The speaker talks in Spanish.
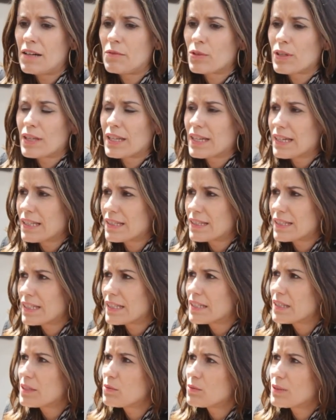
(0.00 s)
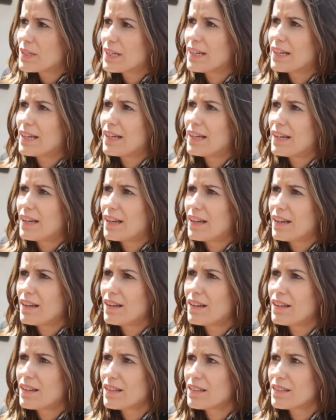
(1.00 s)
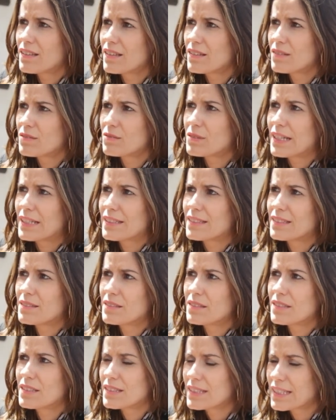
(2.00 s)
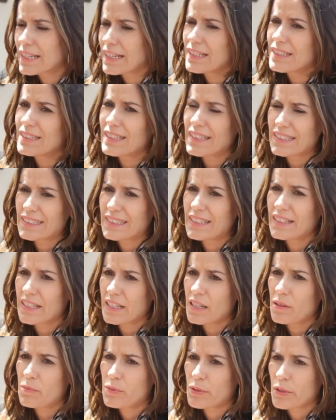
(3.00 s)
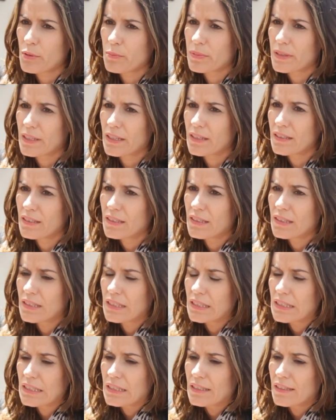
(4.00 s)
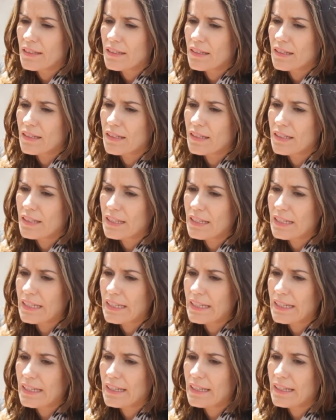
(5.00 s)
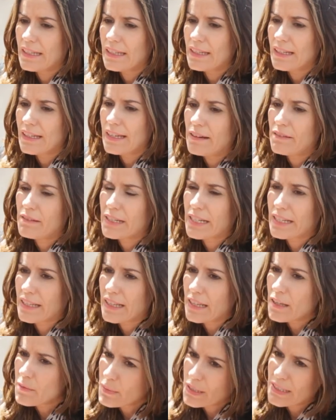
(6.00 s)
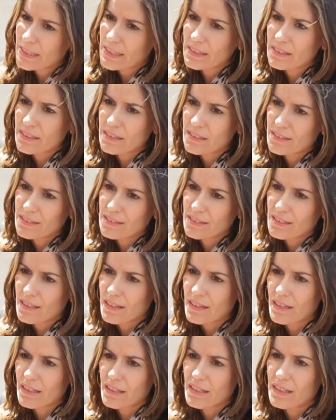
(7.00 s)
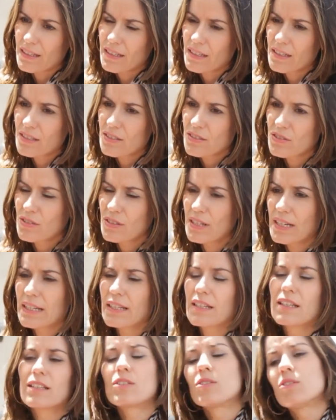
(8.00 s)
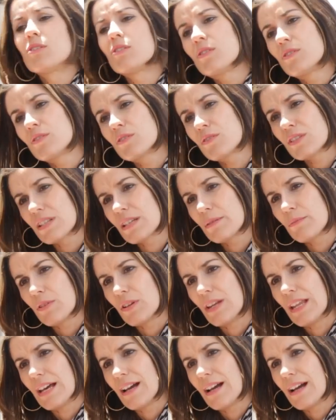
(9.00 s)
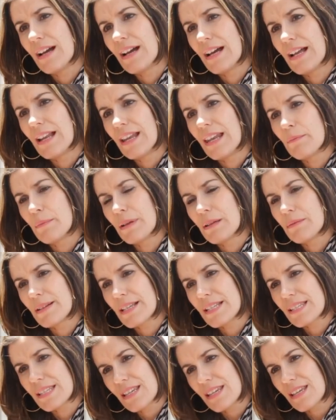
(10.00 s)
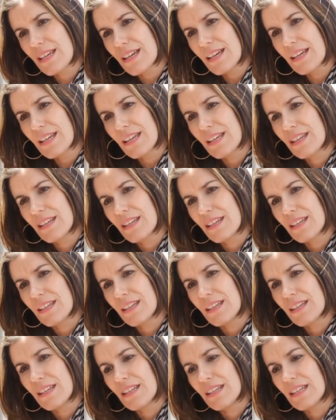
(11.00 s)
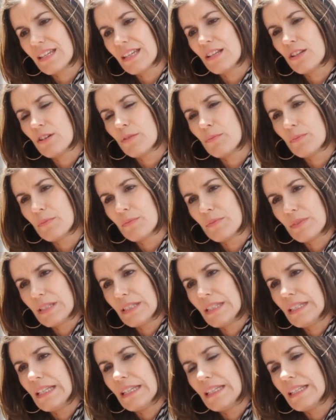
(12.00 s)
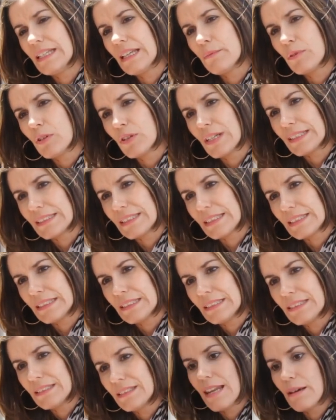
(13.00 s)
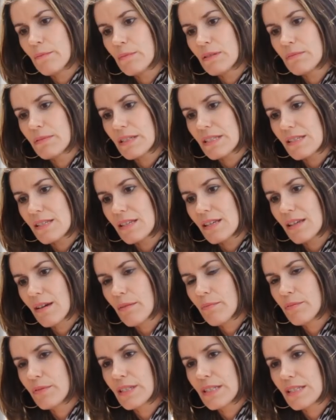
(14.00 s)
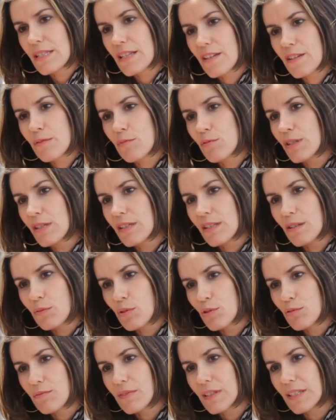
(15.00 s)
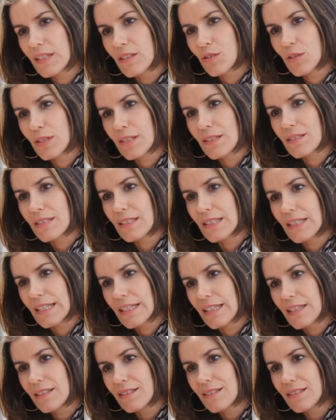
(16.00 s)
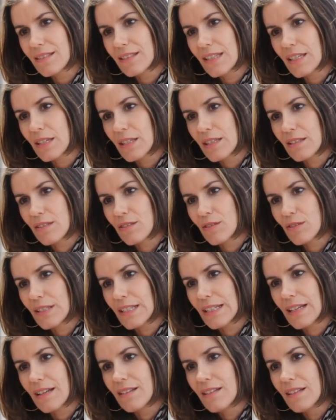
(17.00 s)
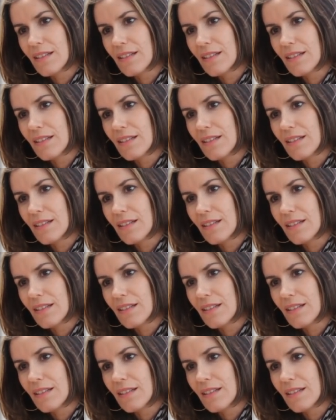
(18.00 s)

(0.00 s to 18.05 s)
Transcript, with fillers: bodega tiene una, unas 30 hectáreas propias. Eh, variedades más características aquí son las que todos conocemos, la, la malvasía y, la moscatel. La malvasía pues ya sabemos que da unos vinos excelentes dentro de la